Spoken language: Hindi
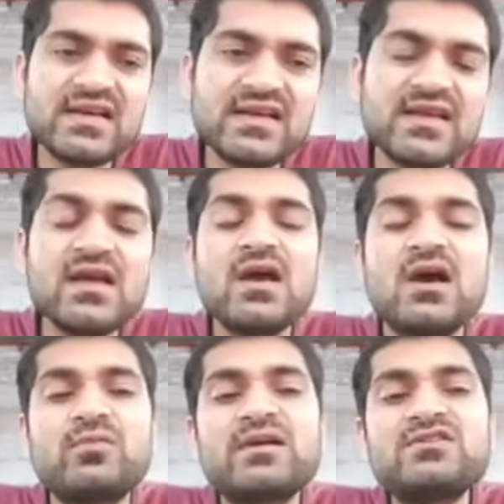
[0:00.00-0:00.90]
करिए
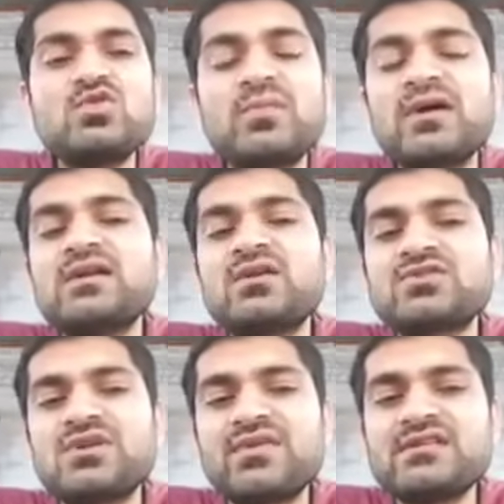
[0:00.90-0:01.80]
हनुमान जी को मंगल और
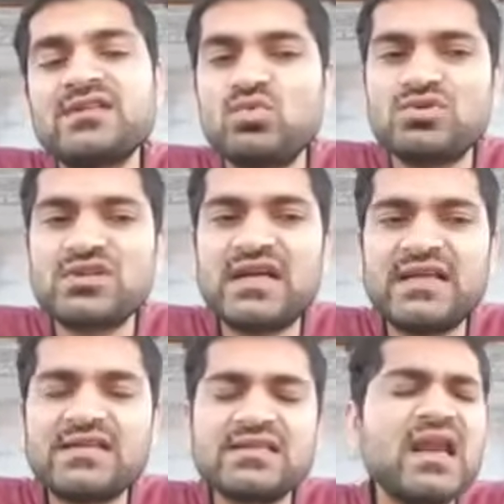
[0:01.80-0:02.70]
शनिवार सिंदूर चढ़ाइए
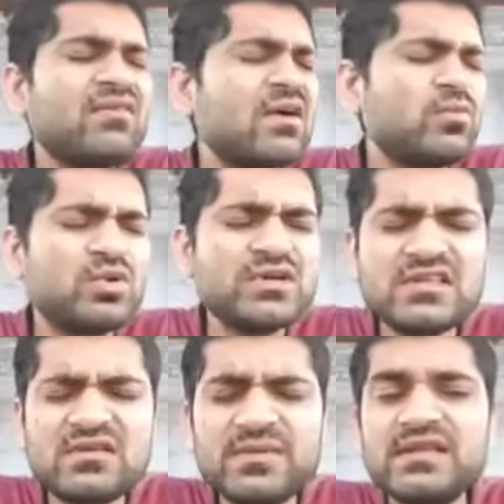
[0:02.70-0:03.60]
इसके अलावा आपको
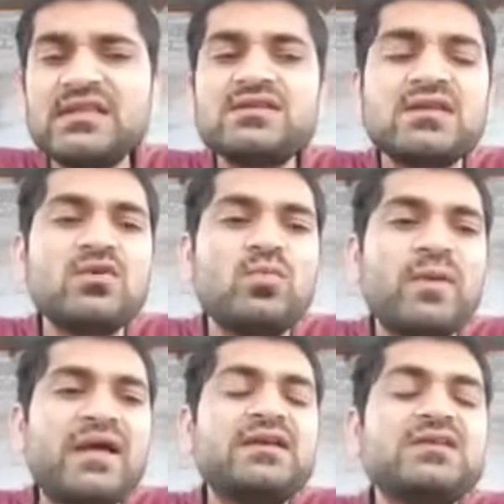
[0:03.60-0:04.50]
किसी भी तीसरे
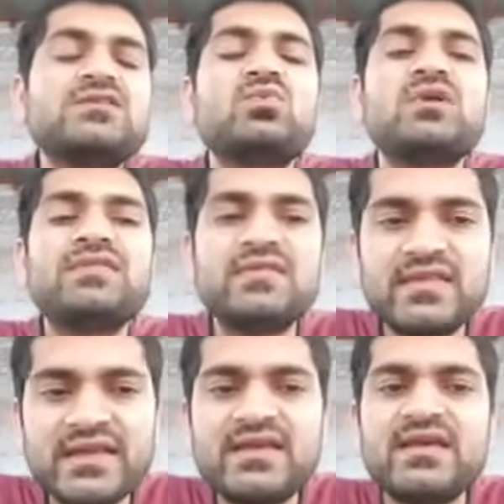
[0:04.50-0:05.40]
उपाय की ज़रूरत
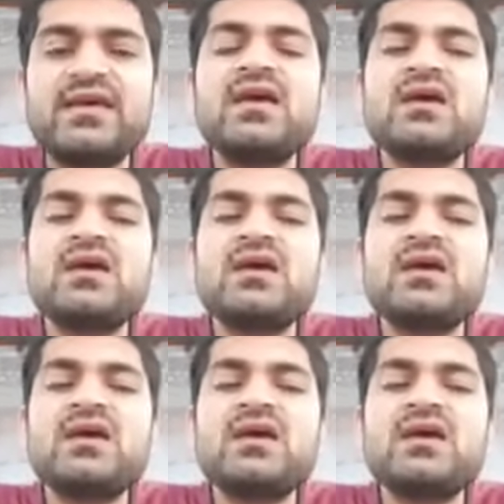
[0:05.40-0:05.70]
नहीं है